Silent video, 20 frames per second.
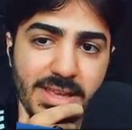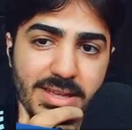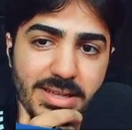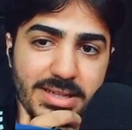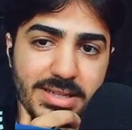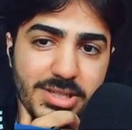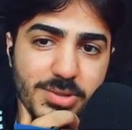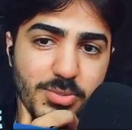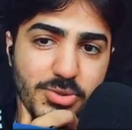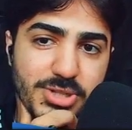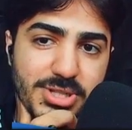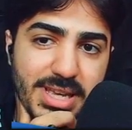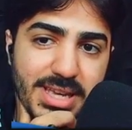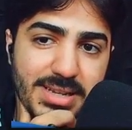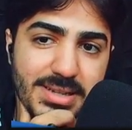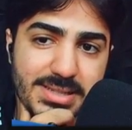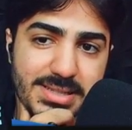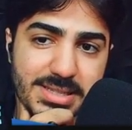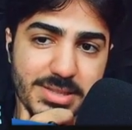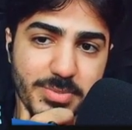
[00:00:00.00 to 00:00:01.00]
Ich muss
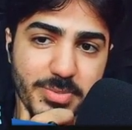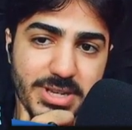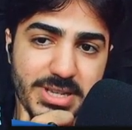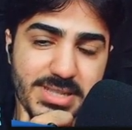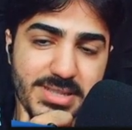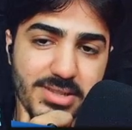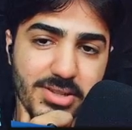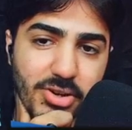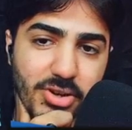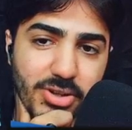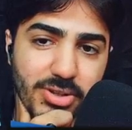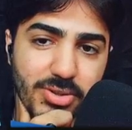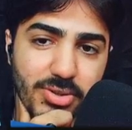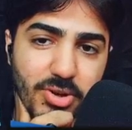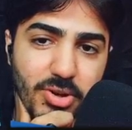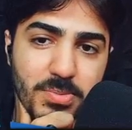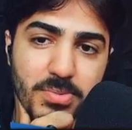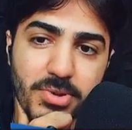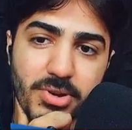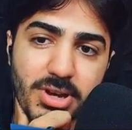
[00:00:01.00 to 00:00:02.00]
rennen ist das Beste. Heute
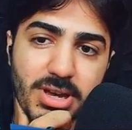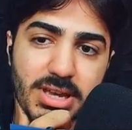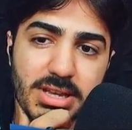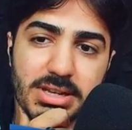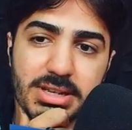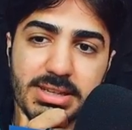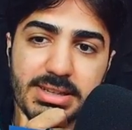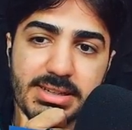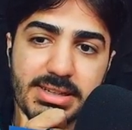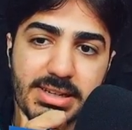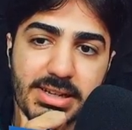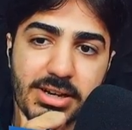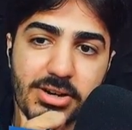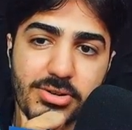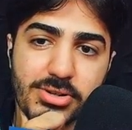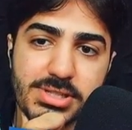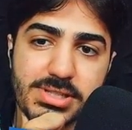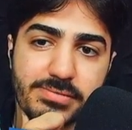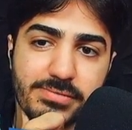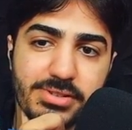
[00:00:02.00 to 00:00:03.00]
kommt noch ein Lied
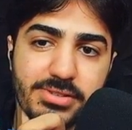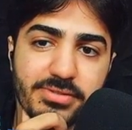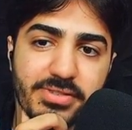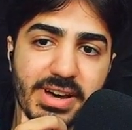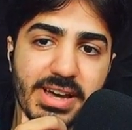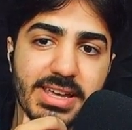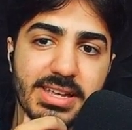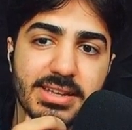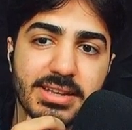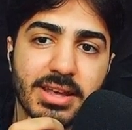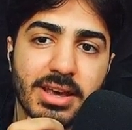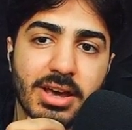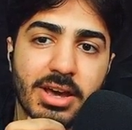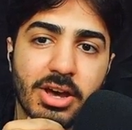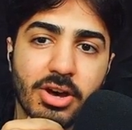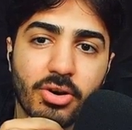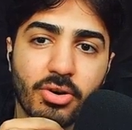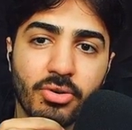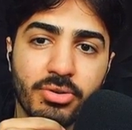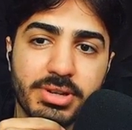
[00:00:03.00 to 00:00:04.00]
raus, wie weit?
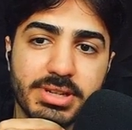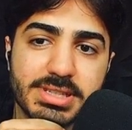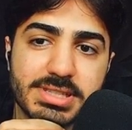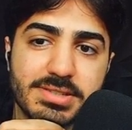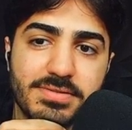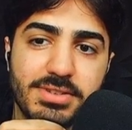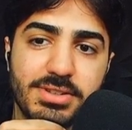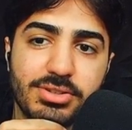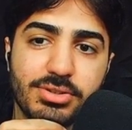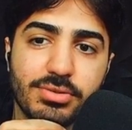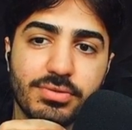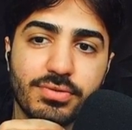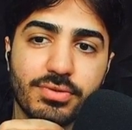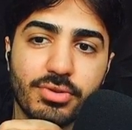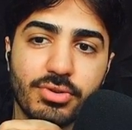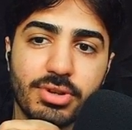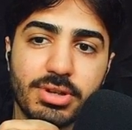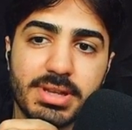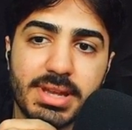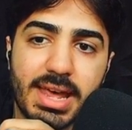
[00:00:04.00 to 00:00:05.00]
Und das Video
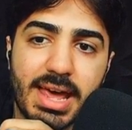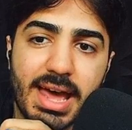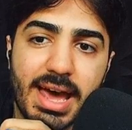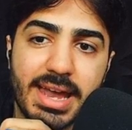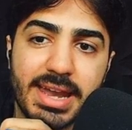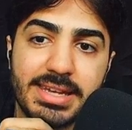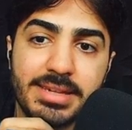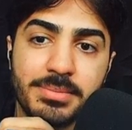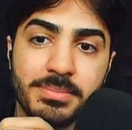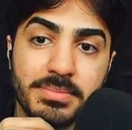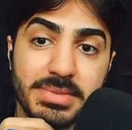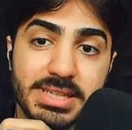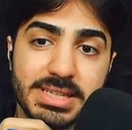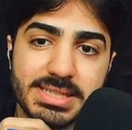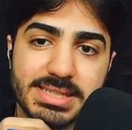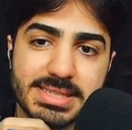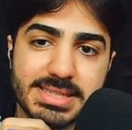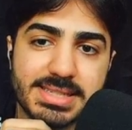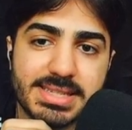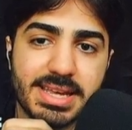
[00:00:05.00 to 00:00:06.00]
wird
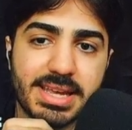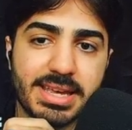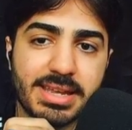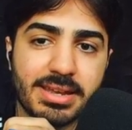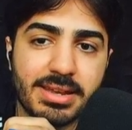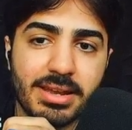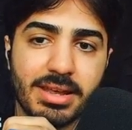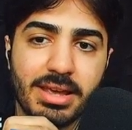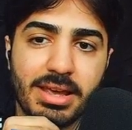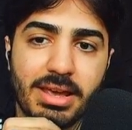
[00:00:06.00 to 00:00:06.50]
animiert sein.